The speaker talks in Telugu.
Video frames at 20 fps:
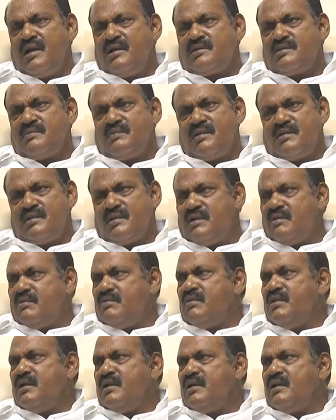రాష్ట్రం అంతటా
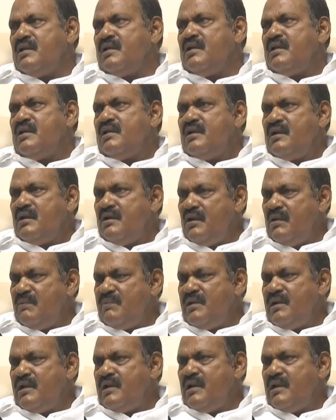కూడా
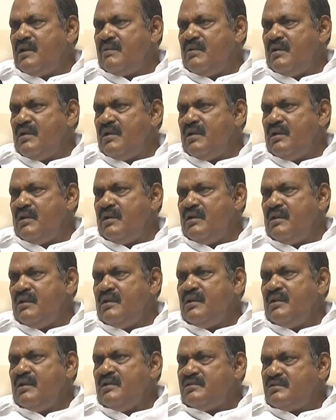డెవలప్మెంట్ కార్యక్రమాలు కానీ
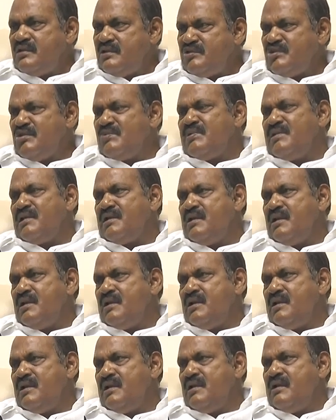సంక్షేమ పథకాలు
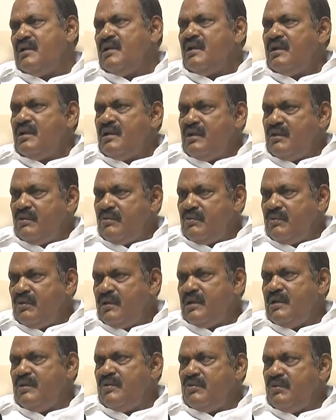కానీ
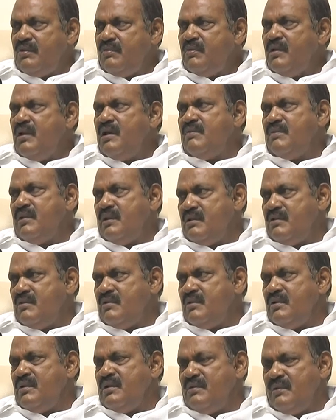నోటికి నోరు వాళ్ళు అమలు
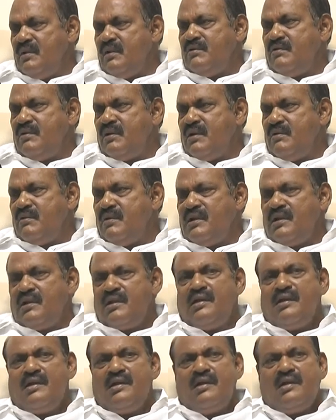అమలవుతున్నాయి కాబట్టి
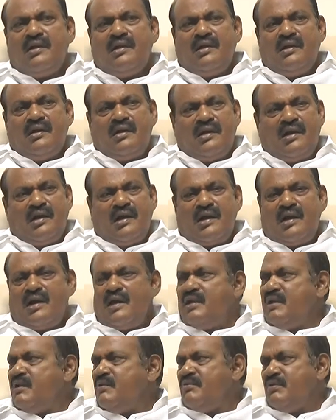ఎలాంటి
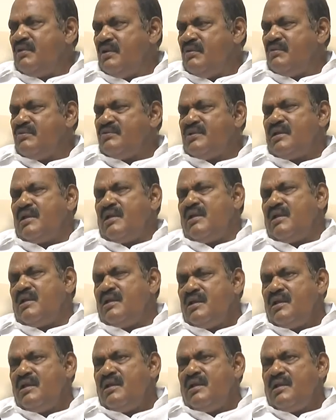రాజకీయాలు కూడా లేవు సరే
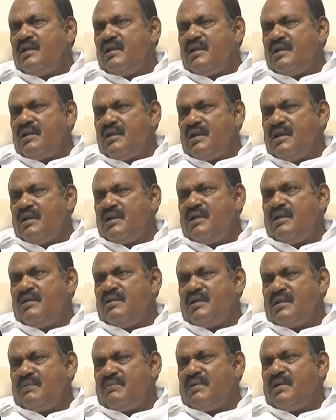రాజకీయ
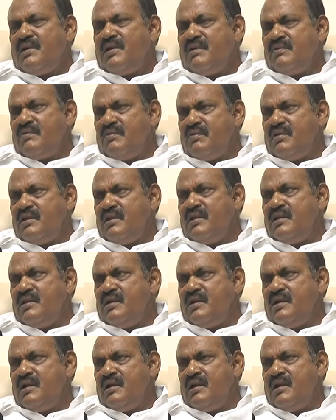ఇతర పార్టీలు కూడా ఉంటాయి
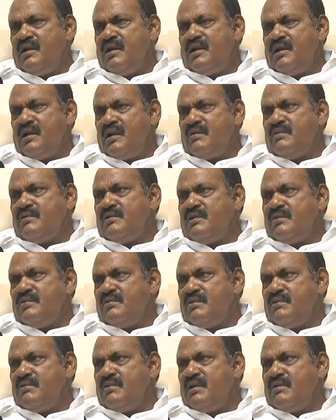ఏంటంటే ఇన్ని కార్యక్రమం
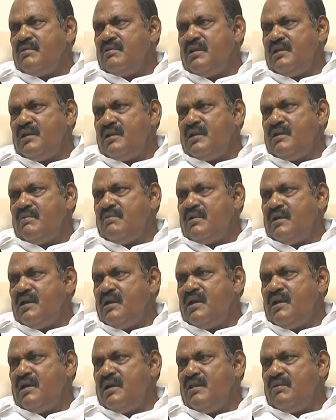జరుగుతుంటే మాకు అధికారం
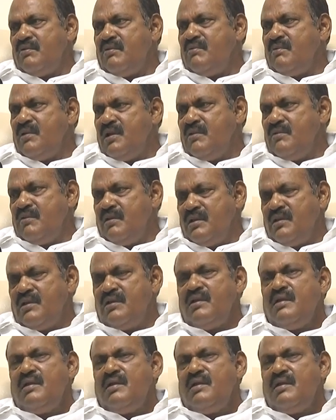కల్లా అనేది కూడా బాధ ఉన్నది